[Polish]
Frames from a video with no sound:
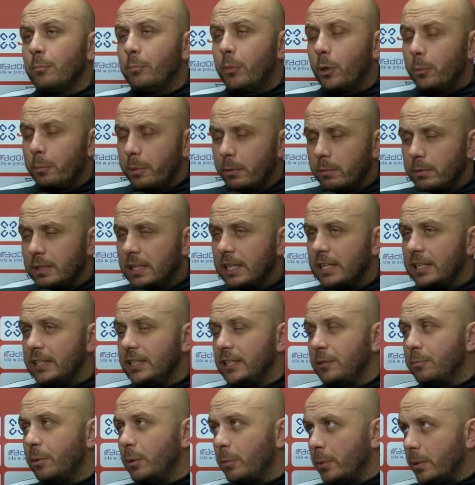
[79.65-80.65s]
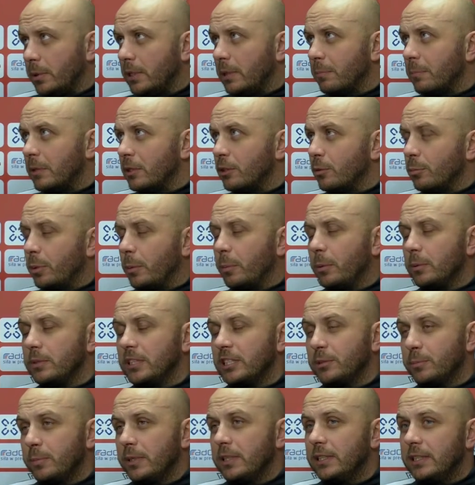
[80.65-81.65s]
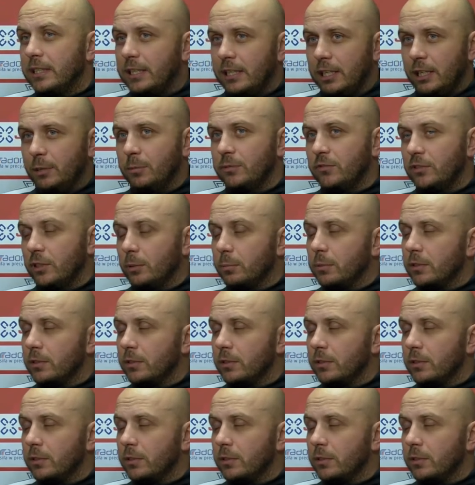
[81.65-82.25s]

popełniali i popełnia, będą popełniać błędy, ale mówię,